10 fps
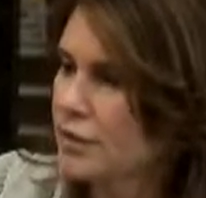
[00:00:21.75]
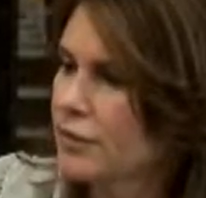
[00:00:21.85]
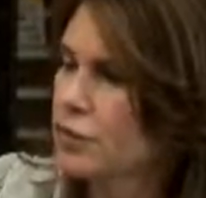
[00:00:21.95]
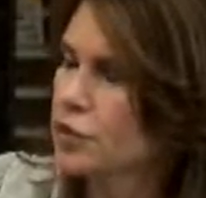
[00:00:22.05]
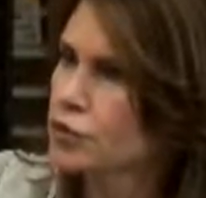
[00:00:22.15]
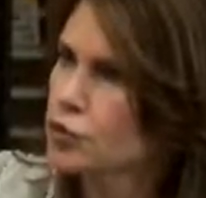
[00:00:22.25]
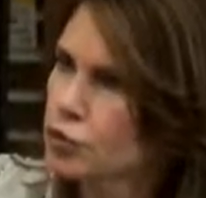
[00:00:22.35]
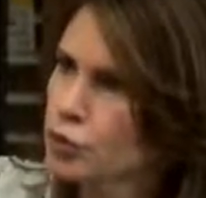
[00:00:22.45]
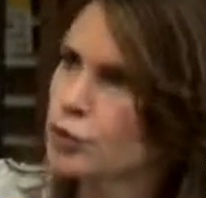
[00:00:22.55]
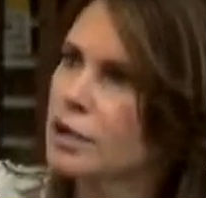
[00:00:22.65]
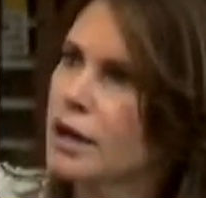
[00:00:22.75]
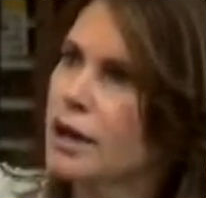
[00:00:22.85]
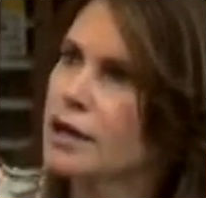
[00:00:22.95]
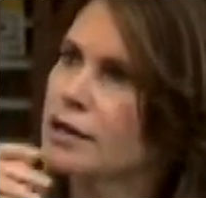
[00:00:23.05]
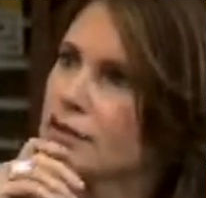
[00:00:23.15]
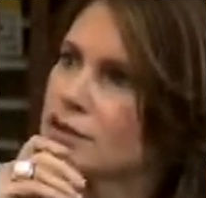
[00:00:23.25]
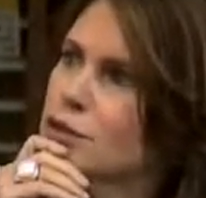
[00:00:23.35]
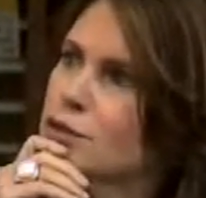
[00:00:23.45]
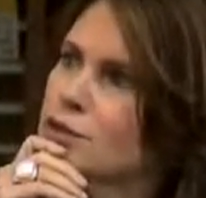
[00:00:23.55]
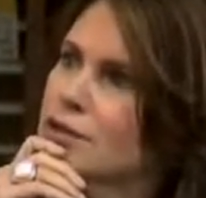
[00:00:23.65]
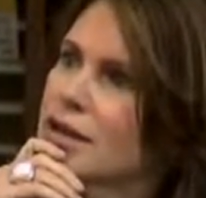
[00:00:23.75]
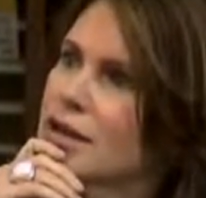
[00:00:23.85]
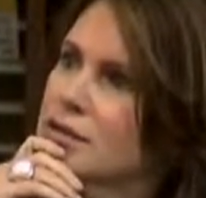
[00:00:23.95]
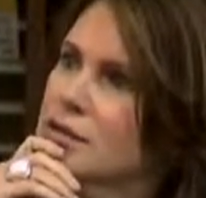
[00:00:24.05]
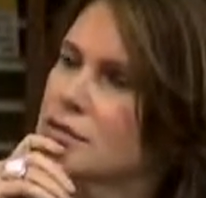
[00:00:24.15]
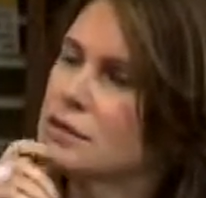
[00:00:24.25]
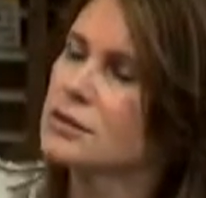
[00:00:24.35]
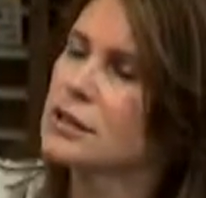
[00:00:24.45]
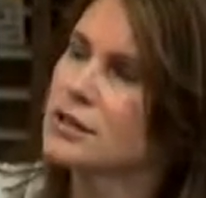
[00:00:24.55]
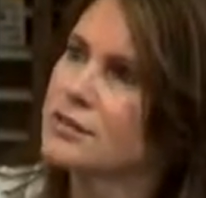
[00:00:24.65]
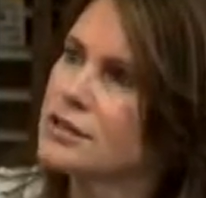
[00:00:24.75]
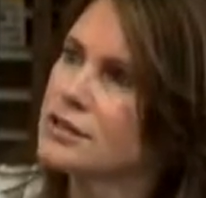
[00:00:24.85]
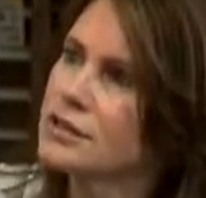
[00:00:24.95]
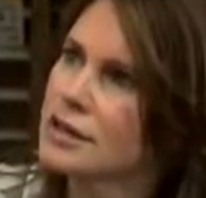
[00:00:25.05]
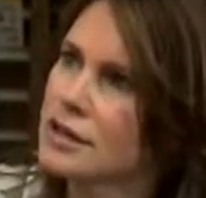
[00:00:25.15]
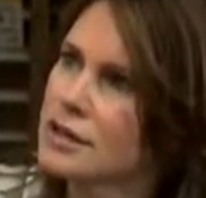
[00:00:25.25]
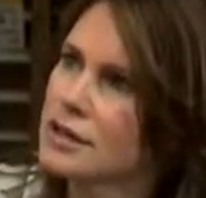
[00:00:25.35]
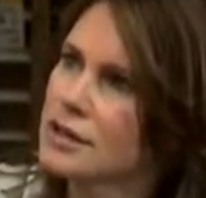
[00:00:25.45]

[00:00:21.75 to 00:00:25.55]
W ogóle struktura, struktura e, telewizyjna,